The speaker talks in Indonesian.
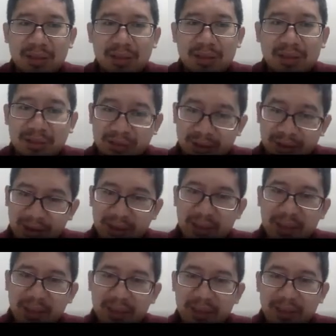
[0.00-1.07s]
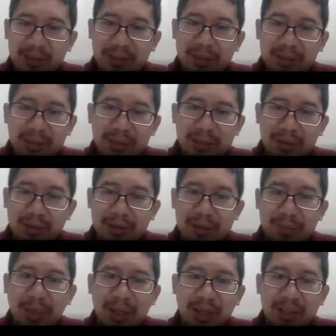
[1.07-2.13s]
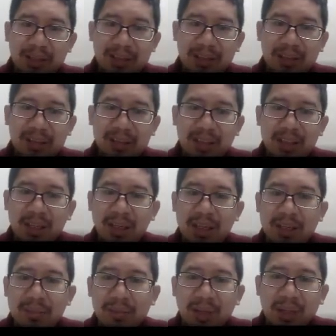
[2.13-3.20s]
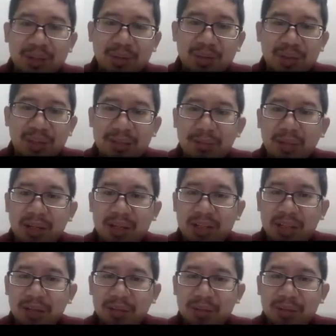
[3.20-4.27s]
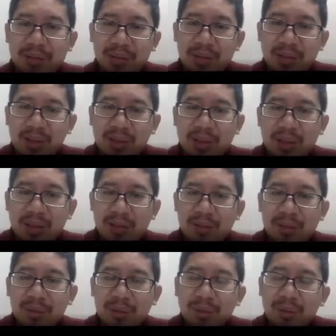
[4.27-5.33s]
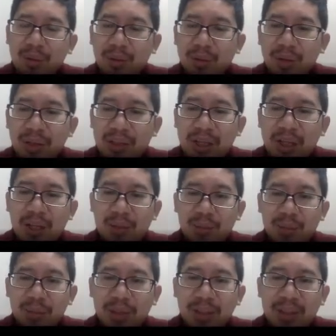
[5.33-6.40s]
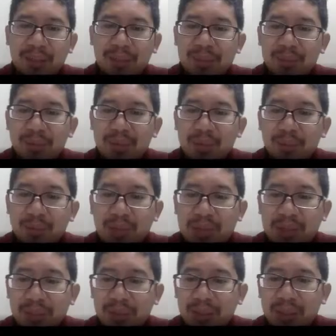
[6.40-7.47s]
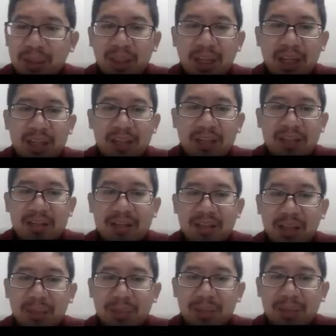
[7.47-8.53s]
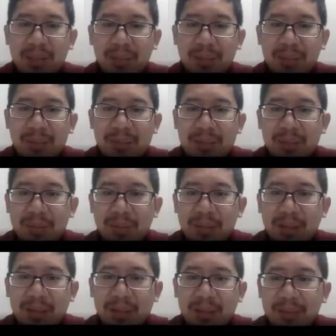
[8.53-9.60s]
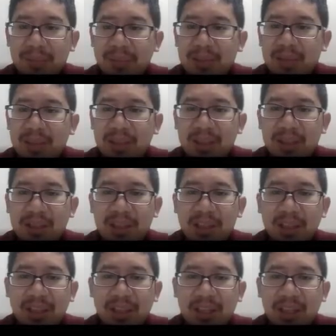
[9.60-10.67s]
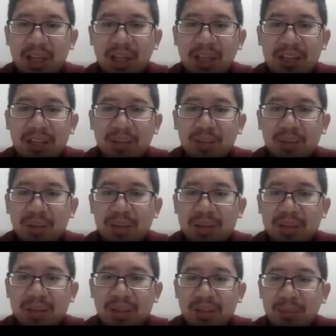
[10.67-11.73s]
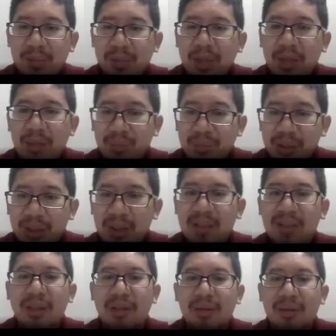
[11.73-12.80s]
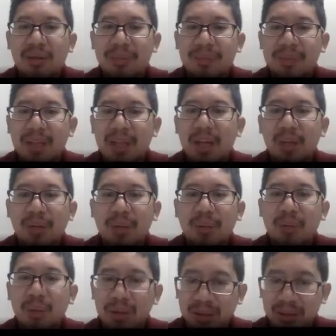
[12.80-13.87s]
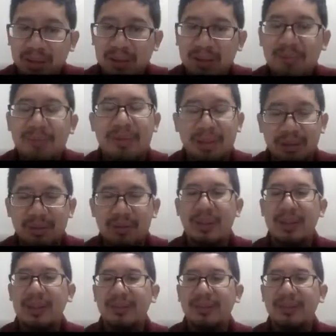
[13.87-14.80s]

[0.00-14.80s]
sering yang disepakati dia hanya mengacu ke H1. Untuk golongan H2 kita menyebutnya bukan sebagai antihistamin tapi lebih sebagai misalnya adalah antagonis reseptor H2 atau H2 blocker seperti itu ya.